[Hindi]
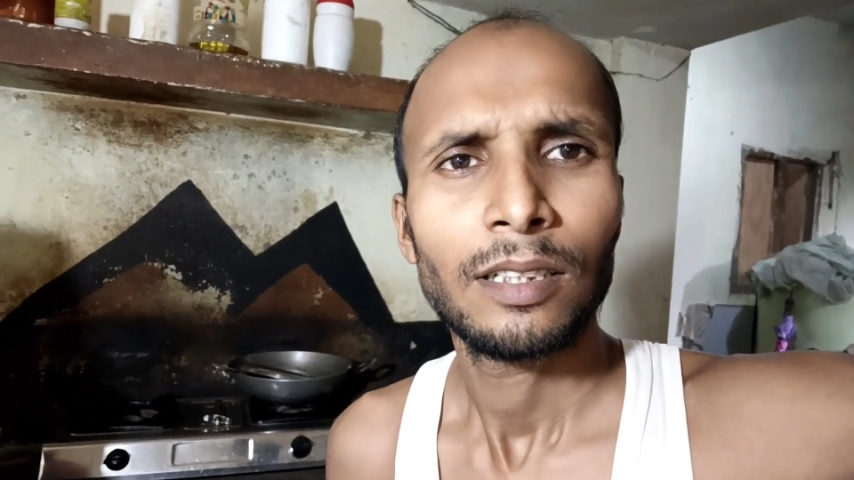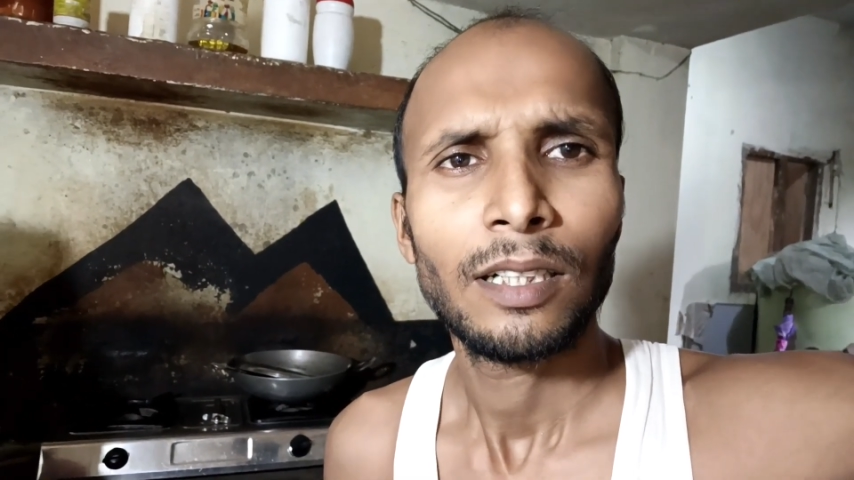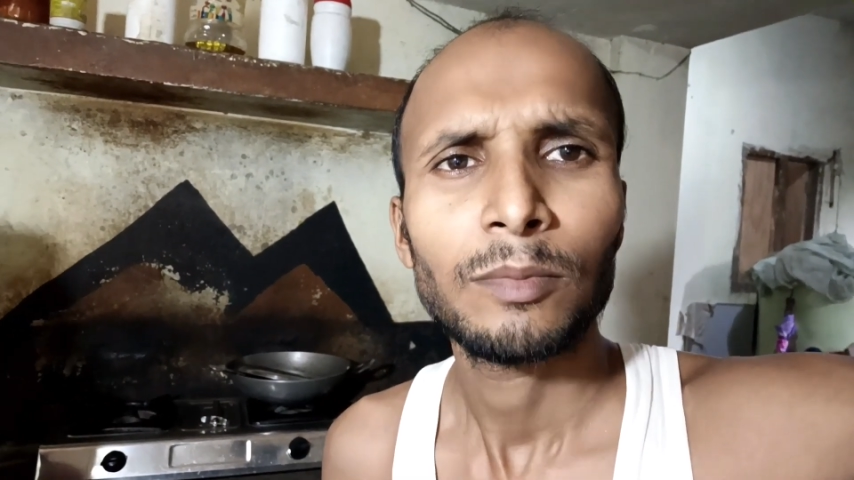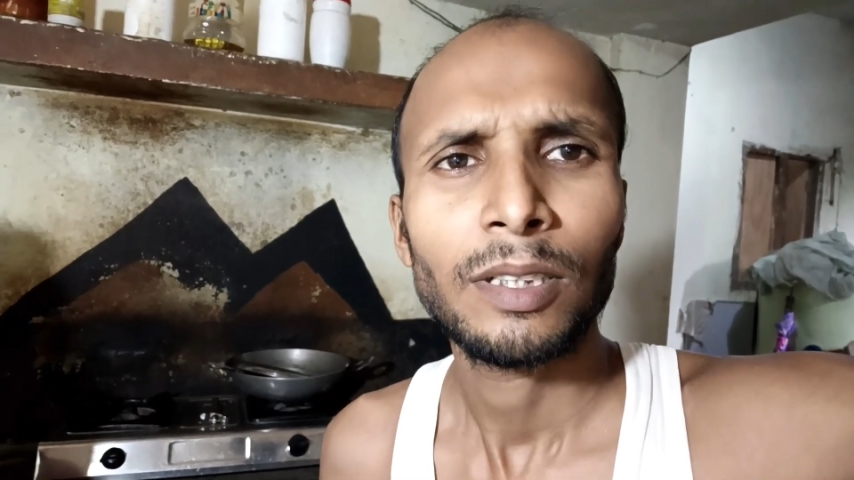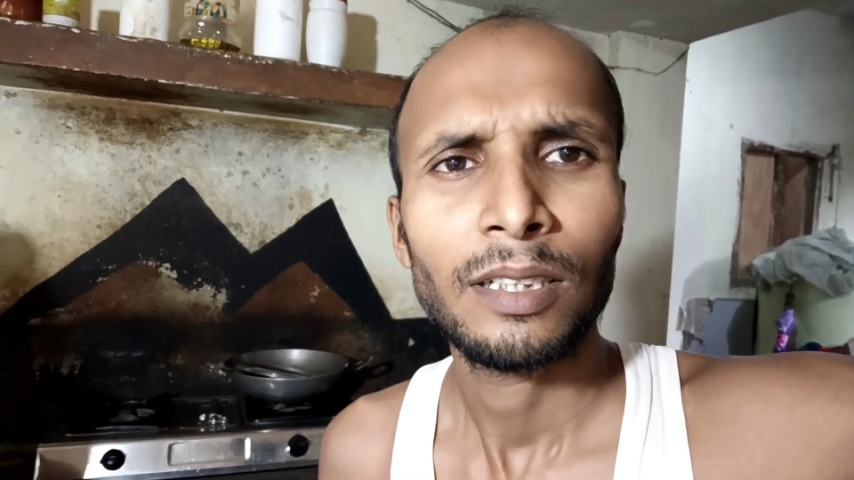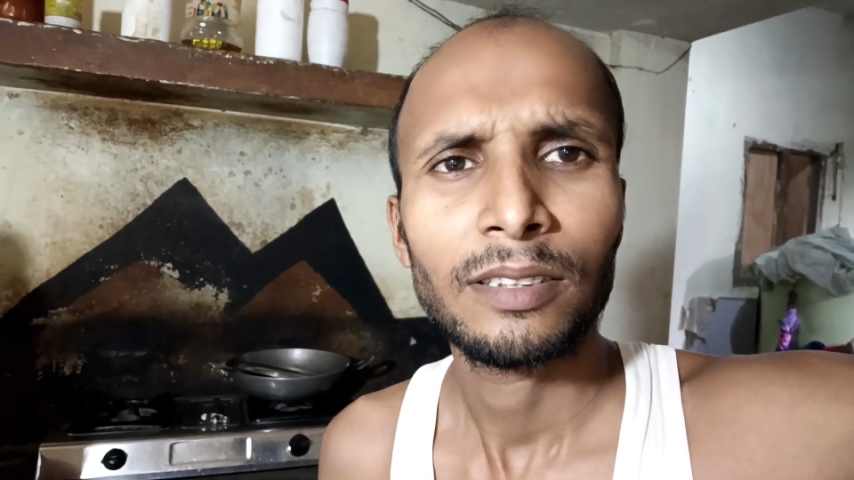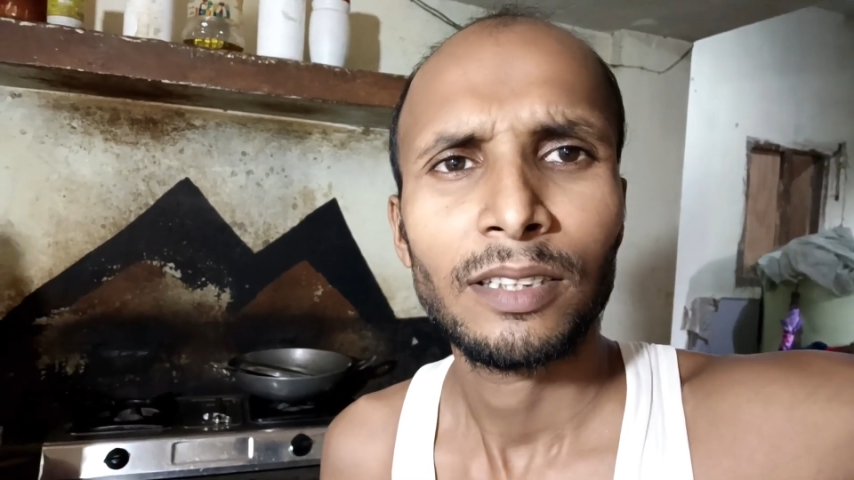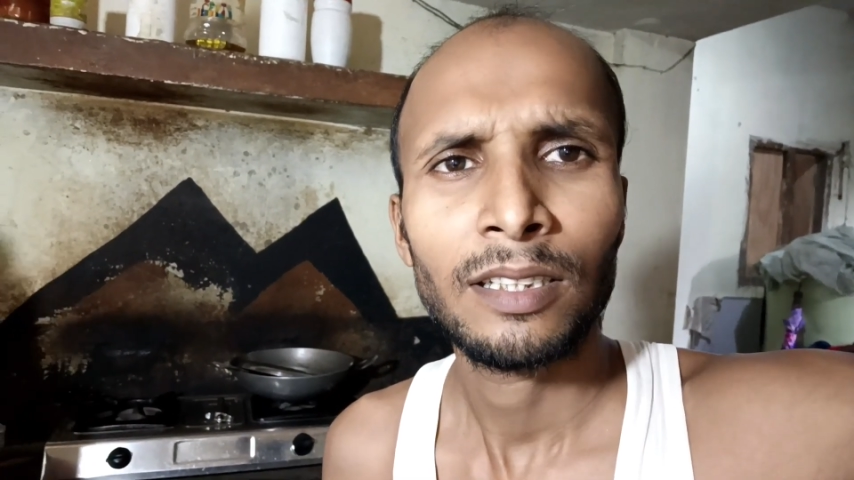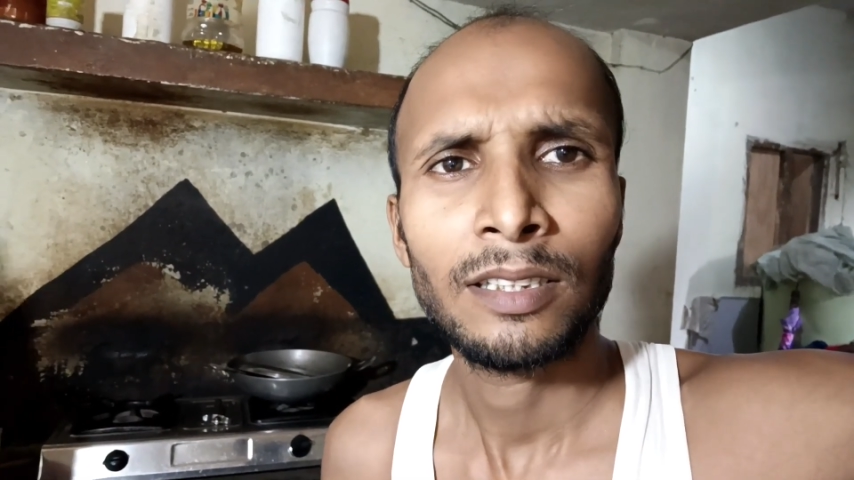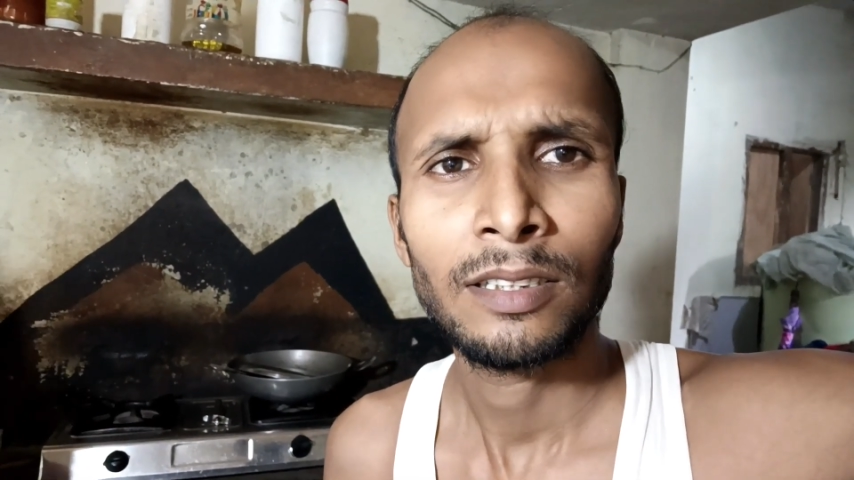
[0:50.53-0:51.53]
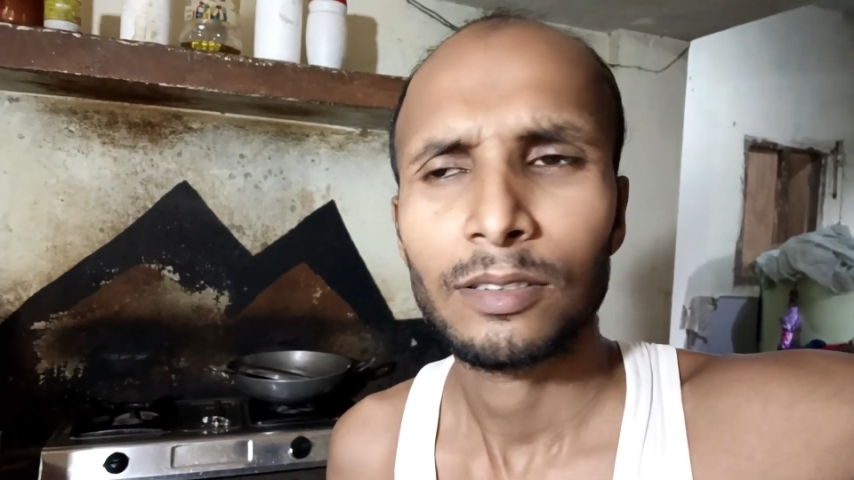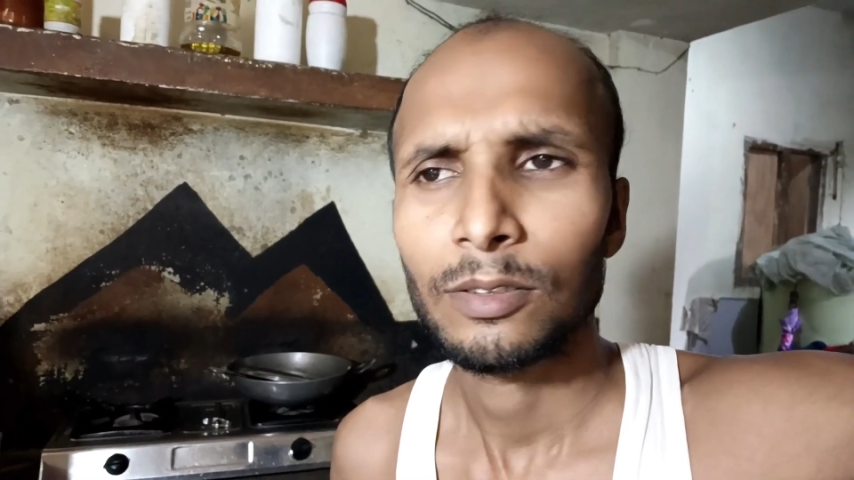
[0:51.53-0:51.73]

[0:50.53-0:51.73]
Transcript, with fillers: हम कहली सर जी